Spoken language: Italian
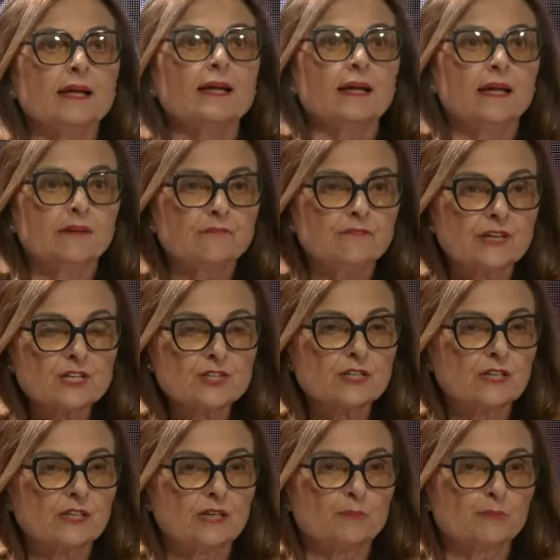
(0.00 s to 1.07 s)
e invece
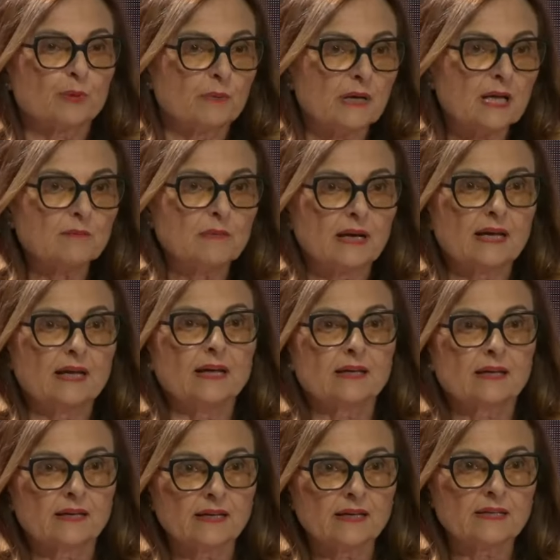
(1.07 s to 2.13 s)
il problema
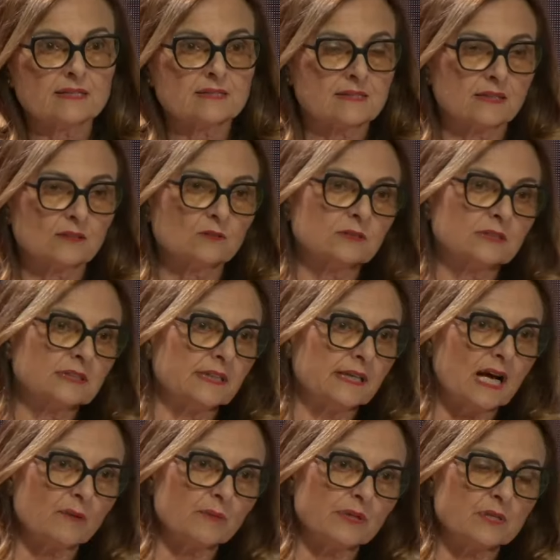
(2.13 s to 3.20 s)
è che se
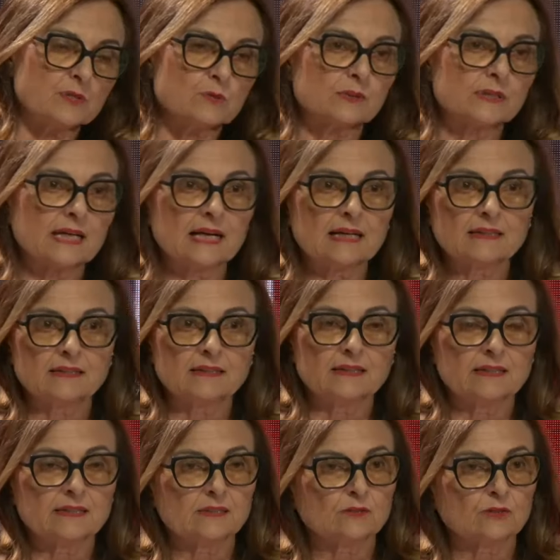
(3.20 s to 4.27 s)
consideriamo i risultati
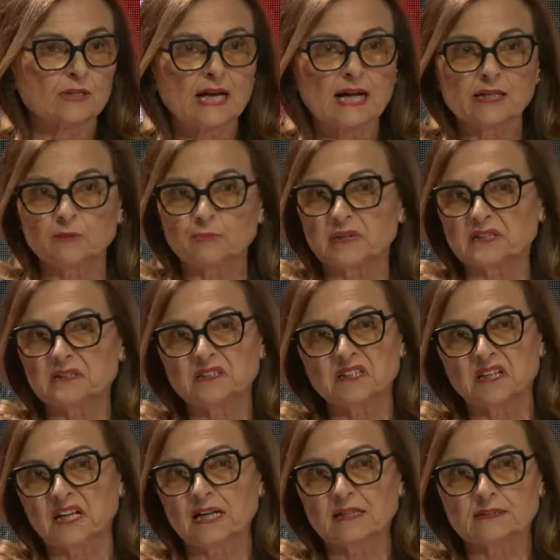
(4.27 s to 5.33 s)
elettorali, a
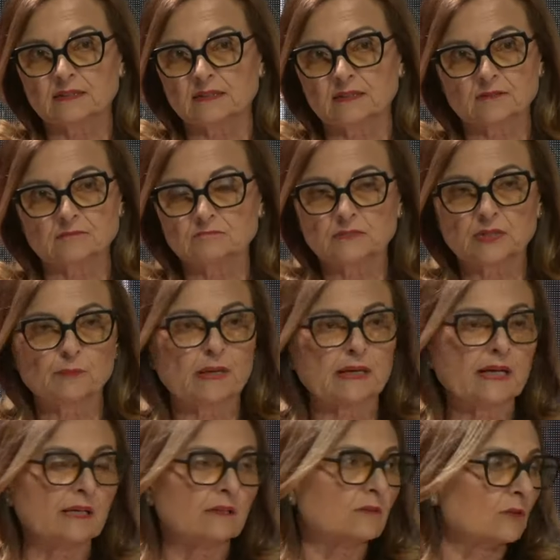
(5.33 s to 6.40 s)
partire anche
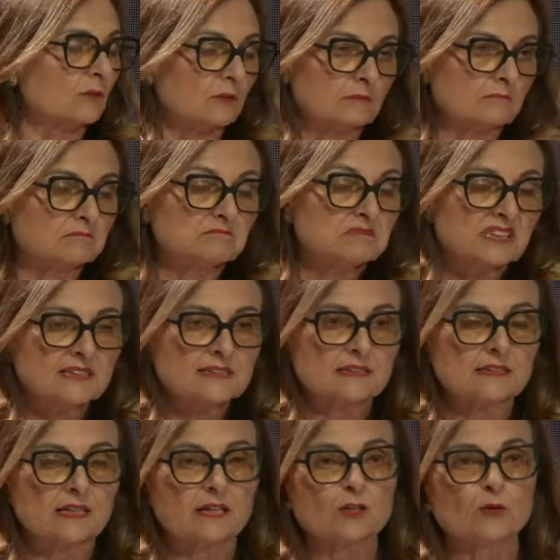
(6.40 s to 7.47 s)
rimanendo non, senza
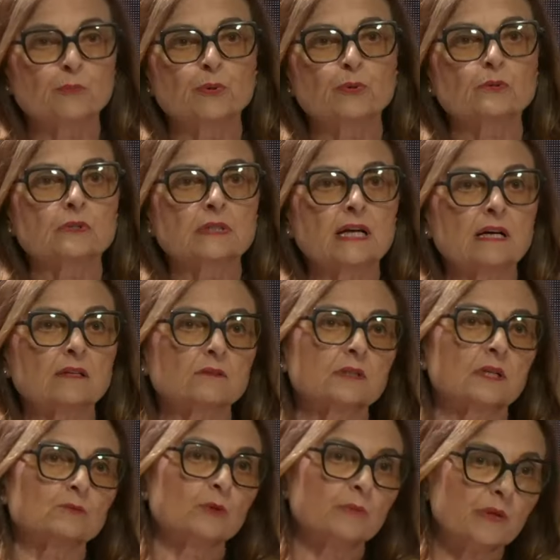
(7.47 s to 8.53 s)
andare troppo lontano
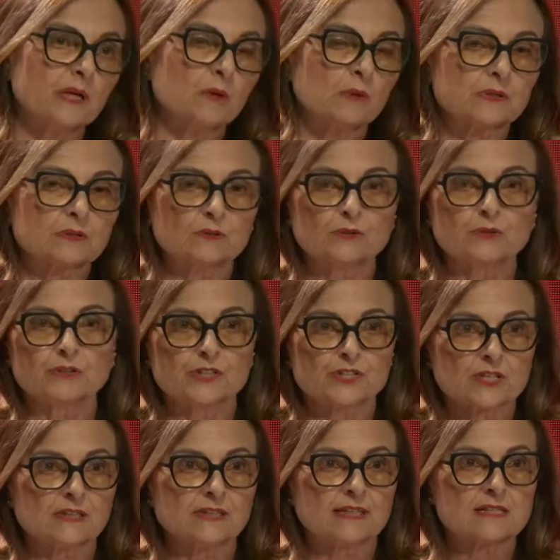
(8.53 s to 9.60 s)
dal
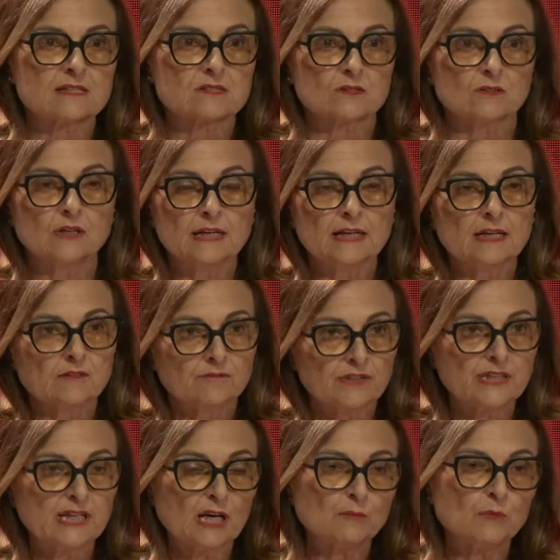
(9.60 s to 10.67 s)
2014 adesso,
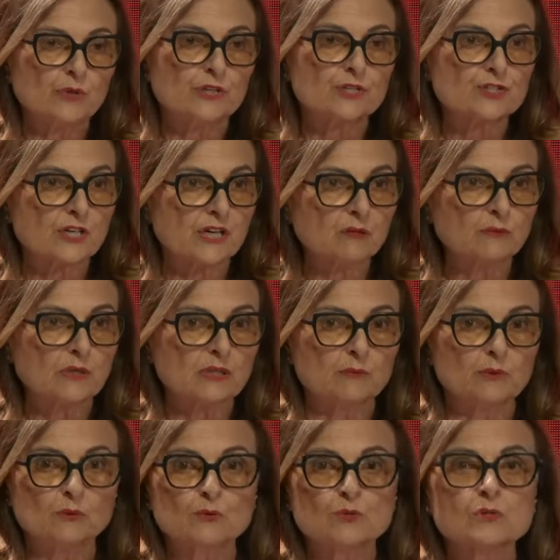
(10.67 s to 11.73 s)
vediamo che c'è una
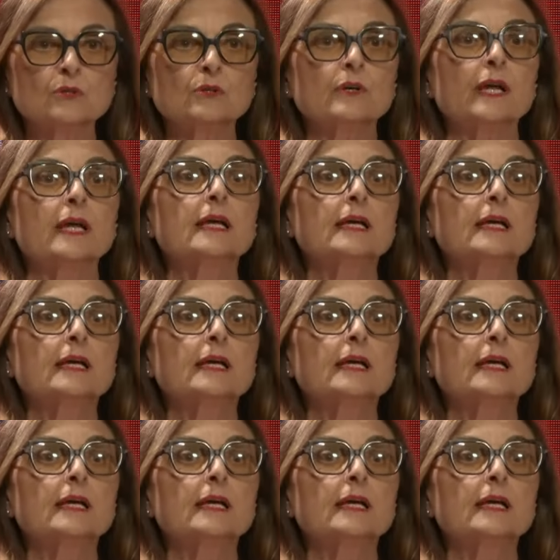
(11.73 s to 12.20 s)
diminuzione